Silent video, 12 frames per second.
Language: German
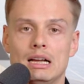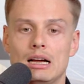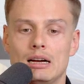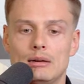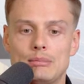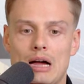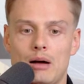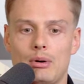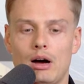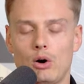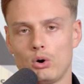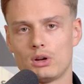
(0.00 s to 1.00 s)
ähm,
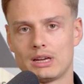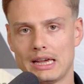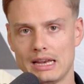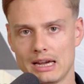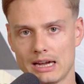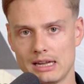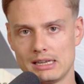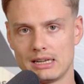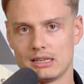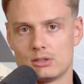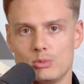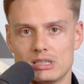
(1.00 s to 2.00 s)
aber auch generell
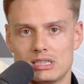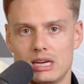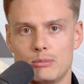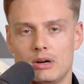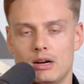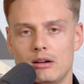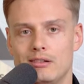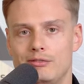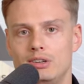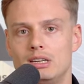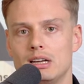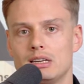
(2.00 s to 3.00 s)
geht es um das Thema,
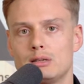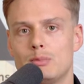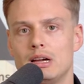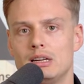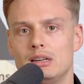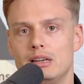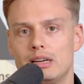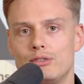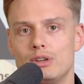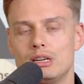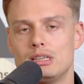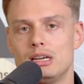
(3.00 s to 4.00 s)
wie kann ich meine
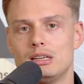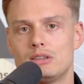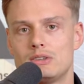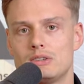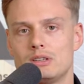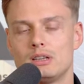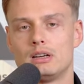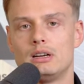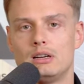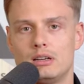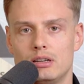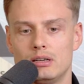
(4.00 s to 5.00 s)
Liquidität
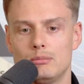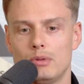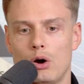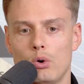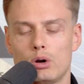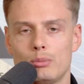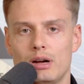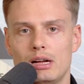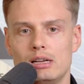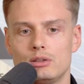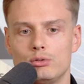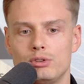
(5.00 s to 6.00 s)
äh, im Auge
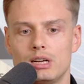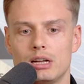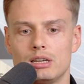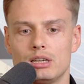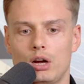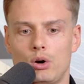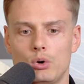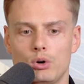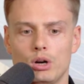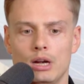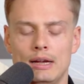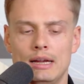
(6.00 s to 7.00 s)
behalten und wie kann ich
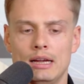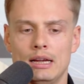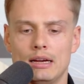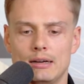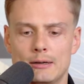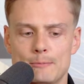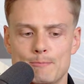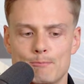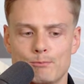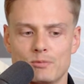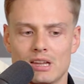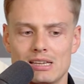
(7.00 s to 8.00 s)
auch
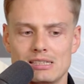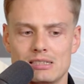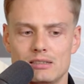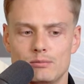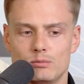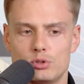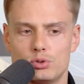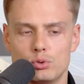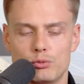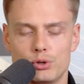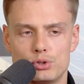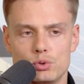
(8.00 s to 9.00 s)
ähm, zu,
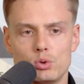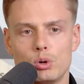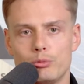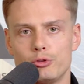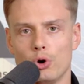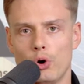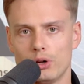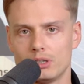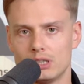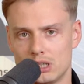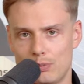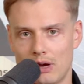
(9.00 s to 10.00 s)
für die Zukunft ordentlich